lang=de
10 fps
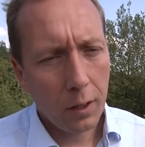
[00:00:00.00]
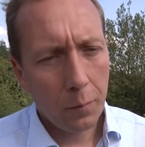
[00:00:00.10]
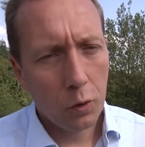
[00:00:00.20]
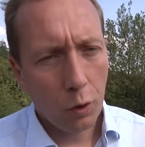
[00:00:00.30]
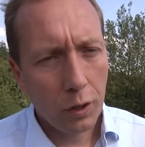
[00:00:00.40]

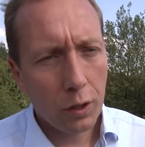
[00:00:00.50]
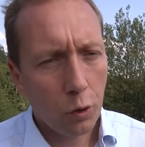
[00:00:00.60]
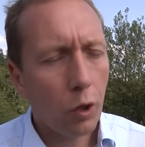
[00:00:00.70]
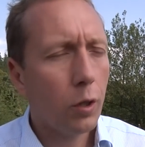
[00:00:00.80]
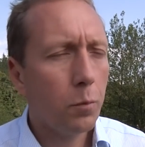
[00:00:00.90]
ähm, sollte es
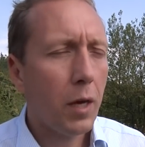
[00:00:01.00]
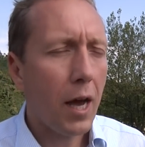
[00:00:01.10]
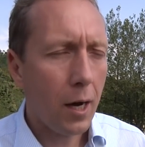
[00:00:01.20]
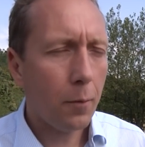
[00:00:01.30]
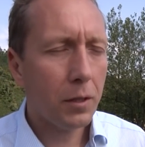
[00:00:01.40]
noch im
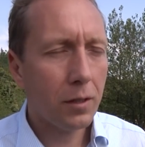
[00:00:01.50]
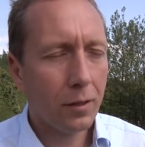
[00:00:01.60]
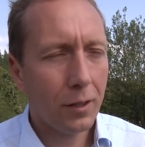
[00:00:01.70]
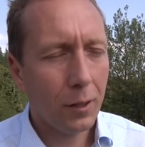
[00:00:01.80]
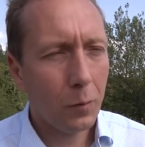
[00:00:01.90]

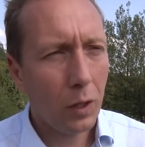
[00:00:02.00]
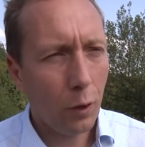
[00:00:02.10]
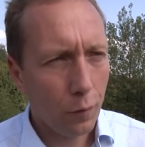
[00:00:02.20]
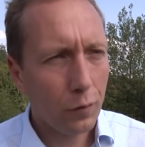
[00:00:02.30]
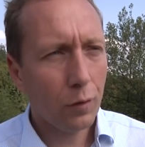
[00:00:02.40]
Herbst
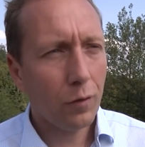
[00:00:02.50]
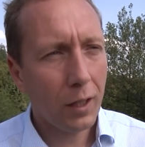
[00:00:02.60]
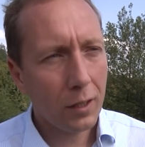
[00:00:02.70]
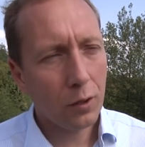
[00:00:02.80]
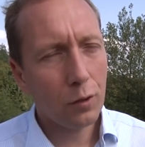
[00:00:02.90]
eröffnet
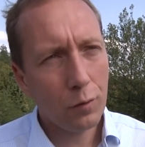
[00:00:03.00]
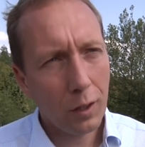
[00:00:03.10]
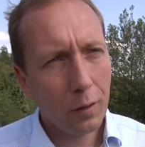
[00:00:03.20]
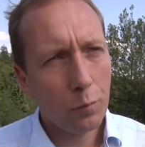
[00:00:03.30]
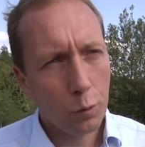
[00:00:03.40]
werden. Also
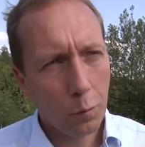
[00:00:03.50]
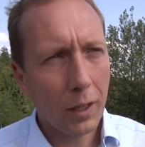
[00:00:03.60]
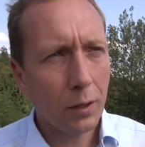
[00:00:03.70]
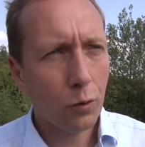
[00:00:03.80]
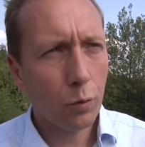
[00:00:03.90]
wir
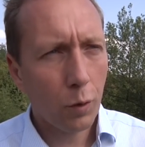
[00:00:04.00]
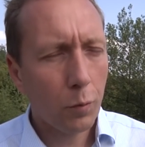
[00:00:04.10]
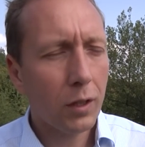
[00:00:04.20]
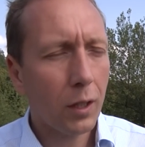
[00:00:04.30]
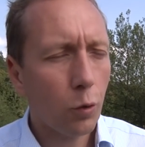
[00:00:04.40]
sprechen so
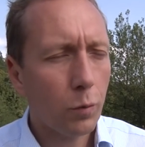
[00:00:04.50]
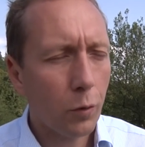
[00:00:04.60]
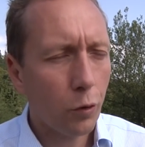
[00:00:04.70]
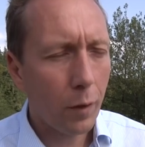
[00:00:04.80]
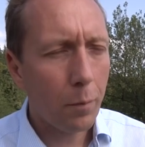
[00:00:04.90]
momentan um
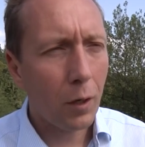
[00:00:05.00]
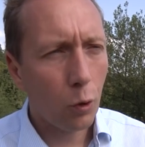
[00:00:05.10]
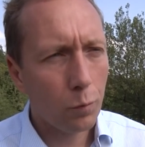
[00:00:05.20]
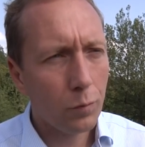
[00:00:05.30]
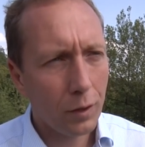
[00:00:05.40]
den November
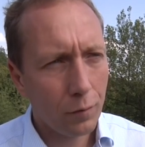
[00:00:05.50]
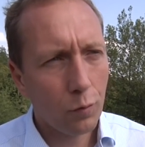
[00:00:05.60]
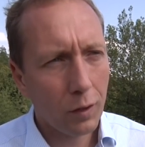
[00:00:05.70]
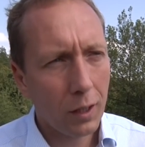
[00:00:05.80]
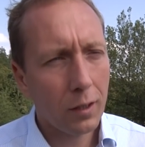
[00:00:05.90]
rum,
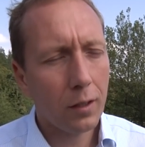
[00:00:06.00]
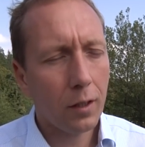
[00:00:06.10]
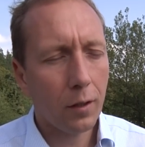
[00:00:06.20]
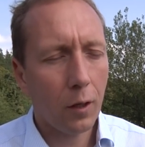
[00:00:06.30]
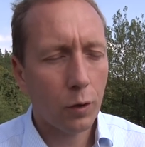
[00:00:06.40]
wo wir dann
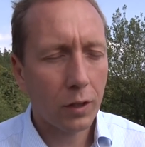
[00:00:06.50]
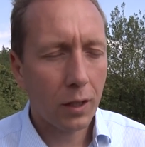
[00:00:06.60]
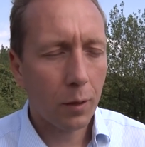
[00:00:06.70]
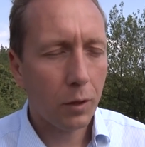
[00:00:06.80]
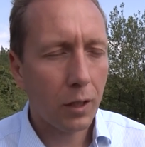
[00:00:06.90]

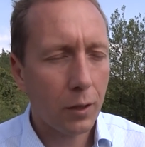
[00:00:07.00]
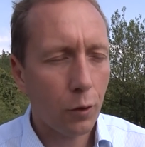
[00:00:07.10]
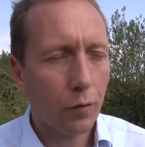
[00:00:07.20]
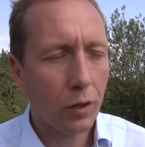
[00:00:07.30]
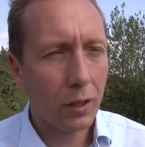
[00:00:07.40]
rausgehen damit an die
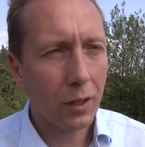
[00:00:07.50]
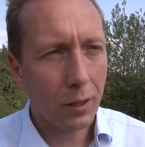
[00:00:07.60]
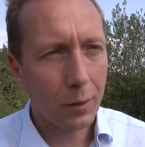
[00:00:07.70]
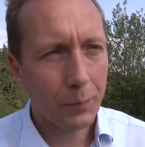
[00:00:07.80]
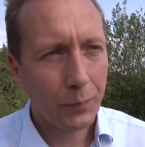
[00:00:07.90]
Öffentlichkeit.